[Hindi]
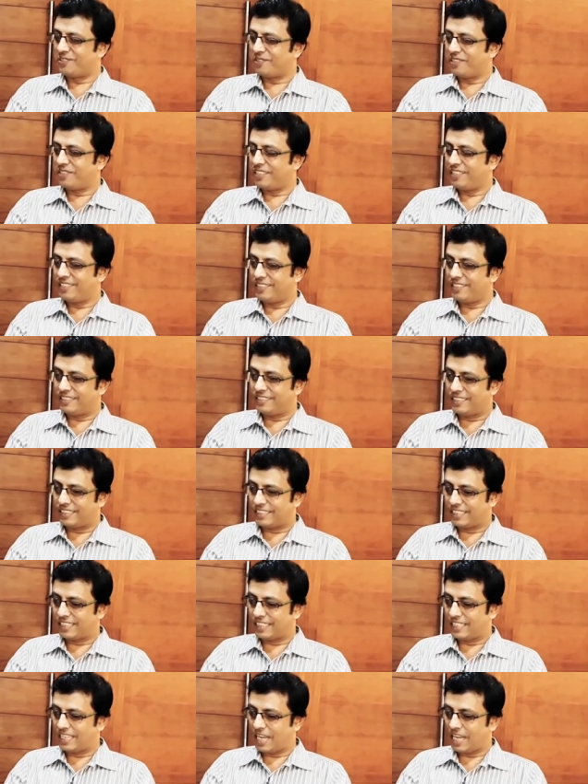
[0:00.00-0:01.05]
तो
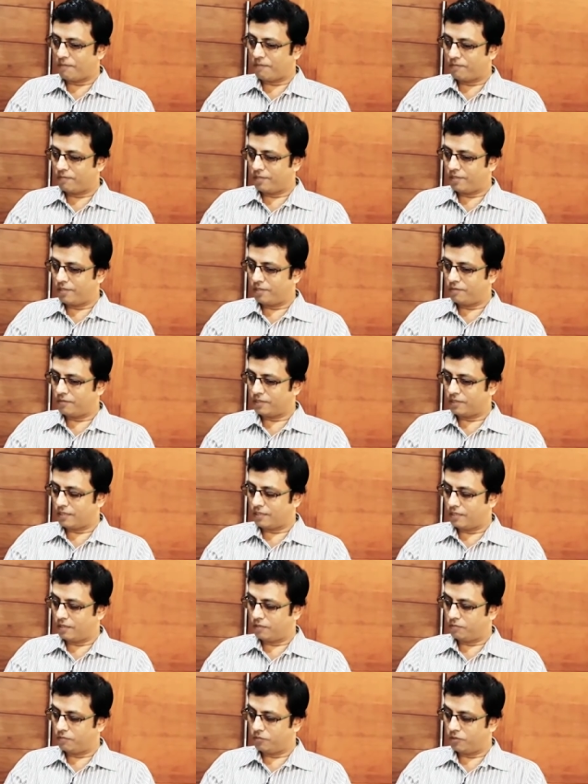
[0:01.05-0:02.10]
जैसे कि आप मन
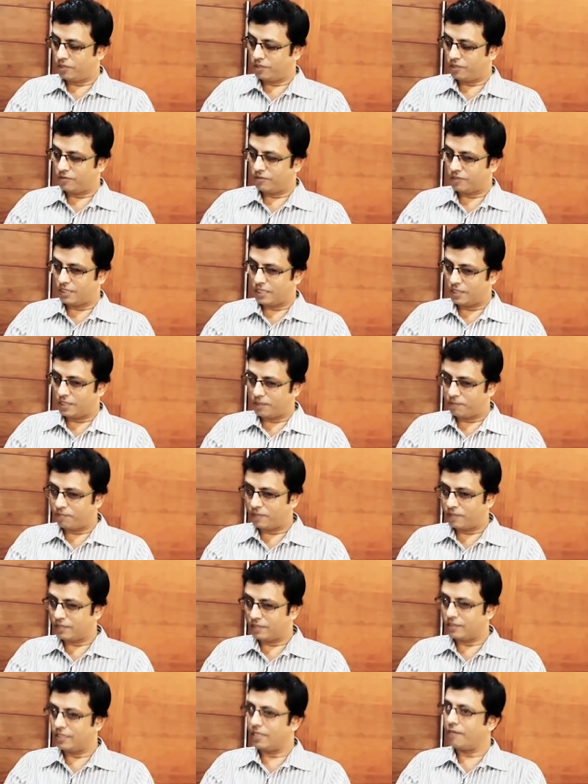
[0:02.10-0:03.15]
कहा बोला था कि
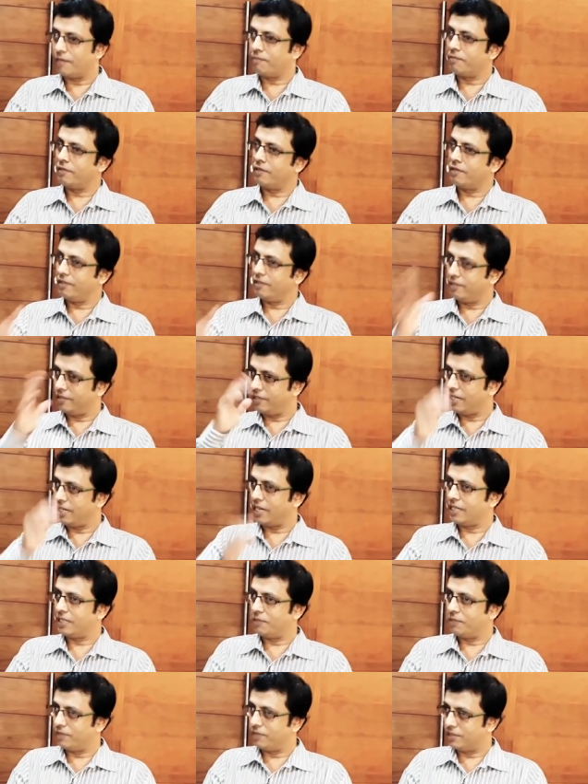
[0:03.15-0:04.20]
इप्टा से आप
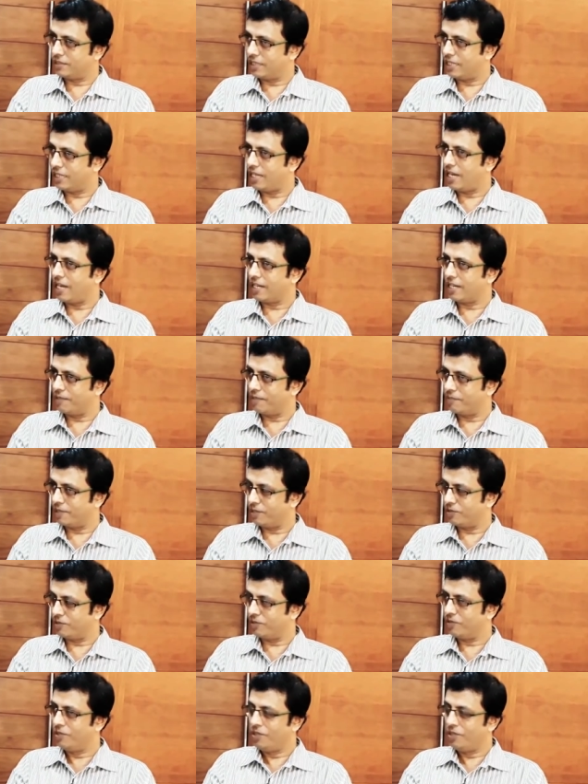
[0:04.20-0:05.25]
नाट्य मंच के आगे
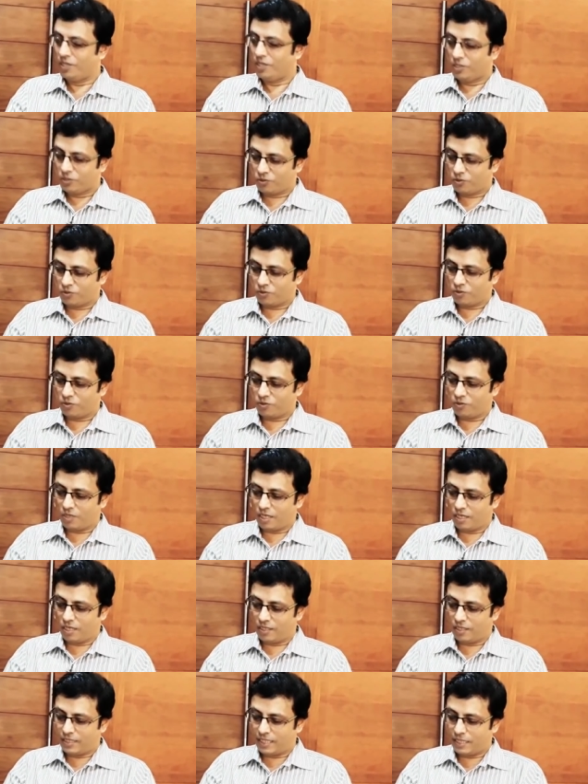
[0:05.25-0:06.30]
बढ़ो तो
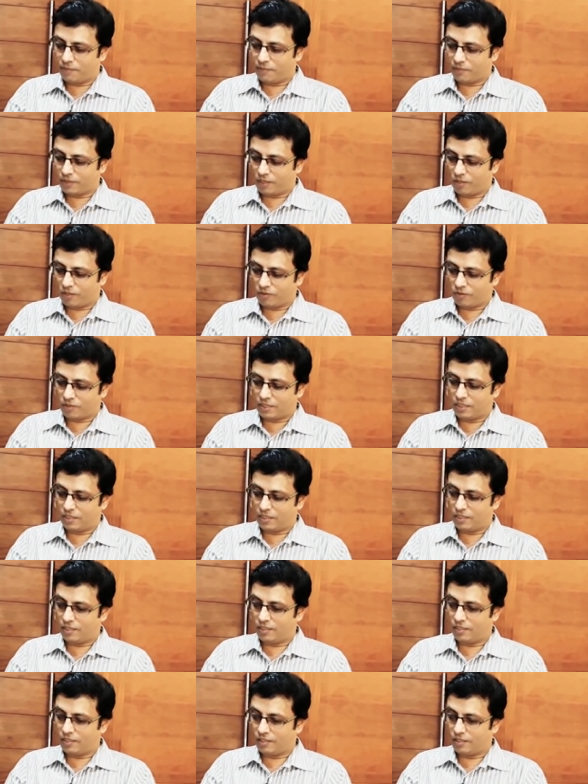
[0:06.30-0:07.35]
ये बताओ कि
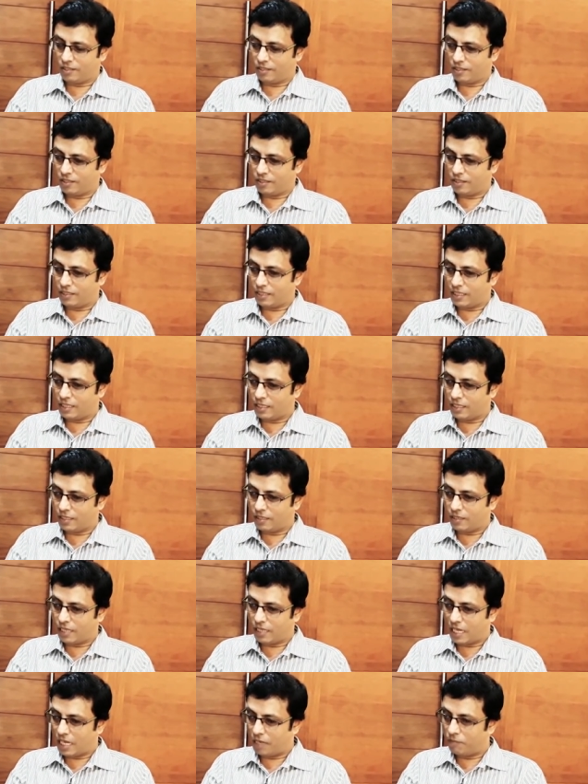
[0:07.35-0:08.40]
ये
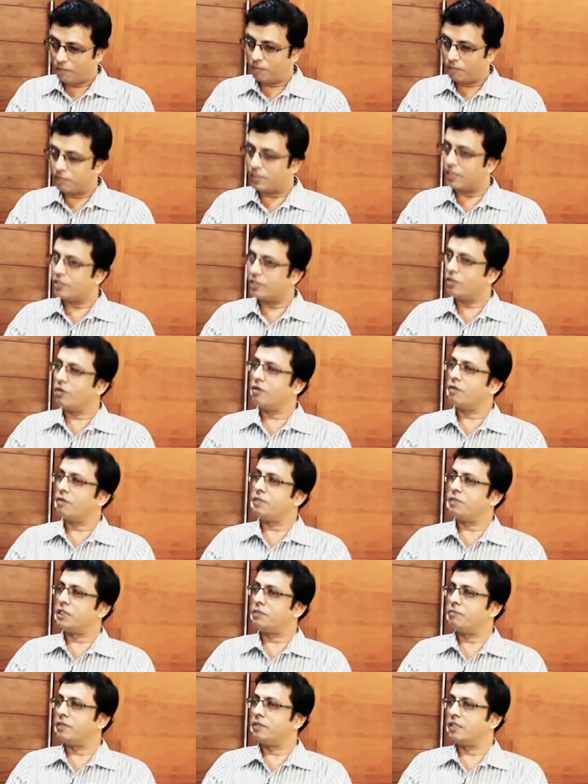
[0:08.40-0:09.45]
एल्बम के दौर
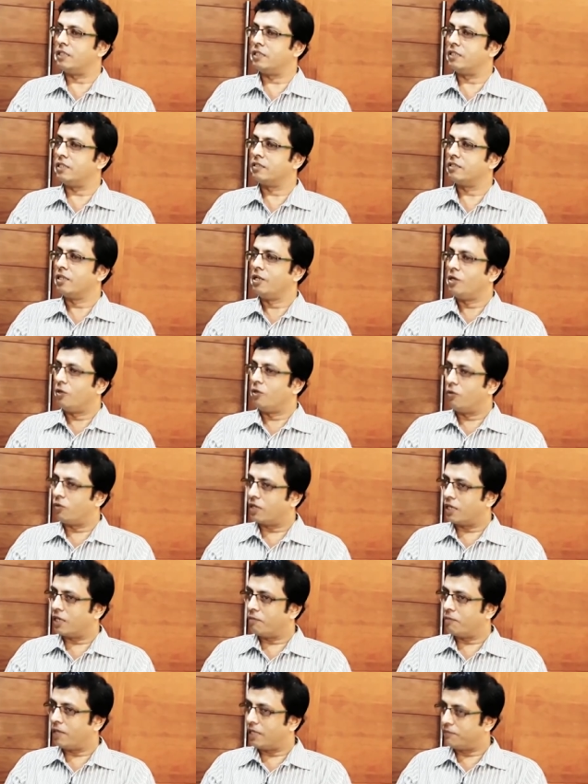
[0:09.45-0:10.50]
बीच में रही
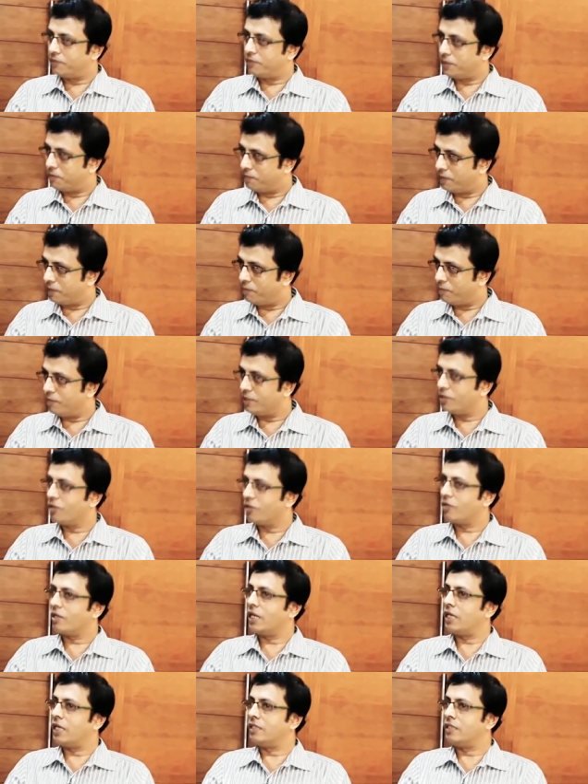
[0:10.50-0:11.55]
ओकर बाद फिर फिल्मी
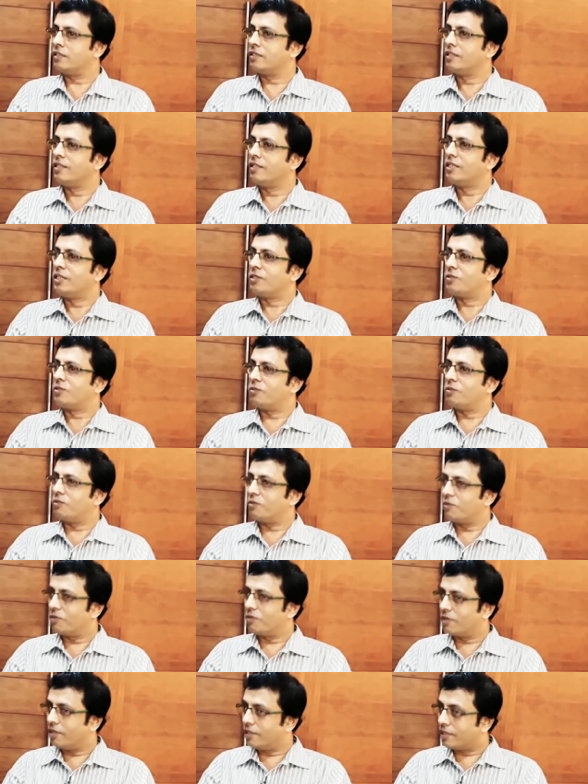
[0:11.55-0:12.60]
दौर आई हाँ हाँ।
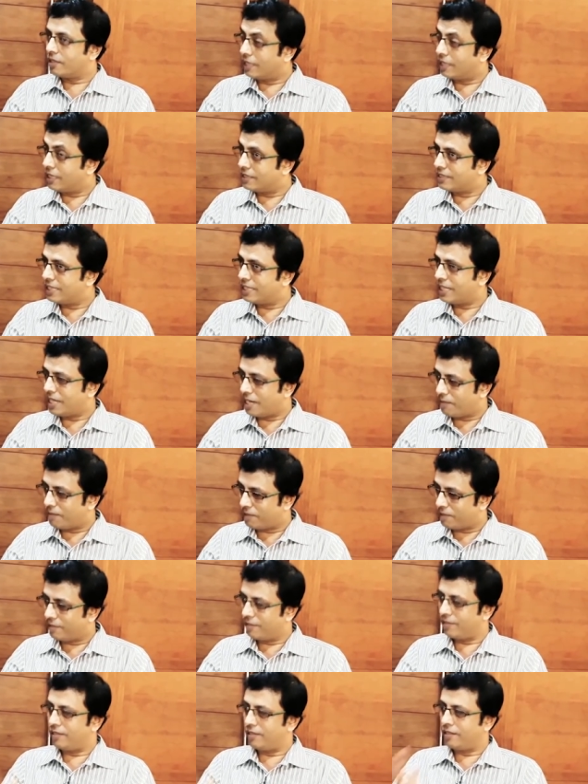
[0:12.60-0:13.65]
तो कैसे
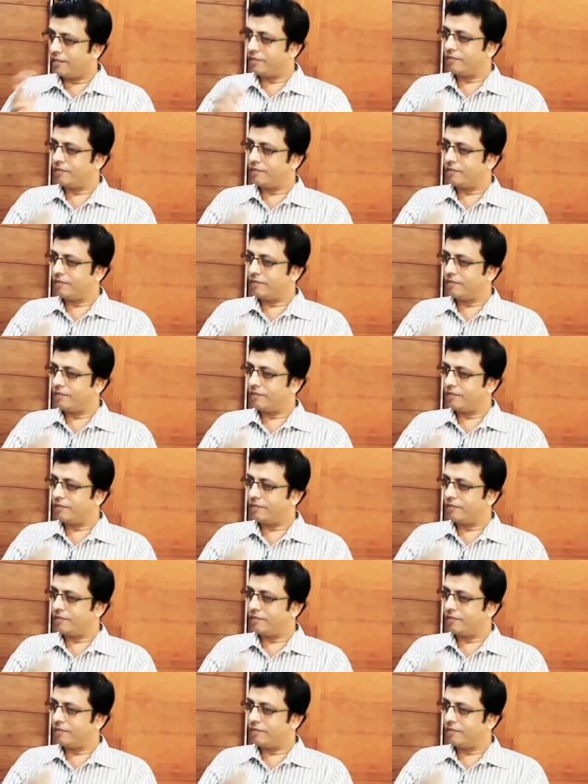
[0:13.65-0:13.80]
अपन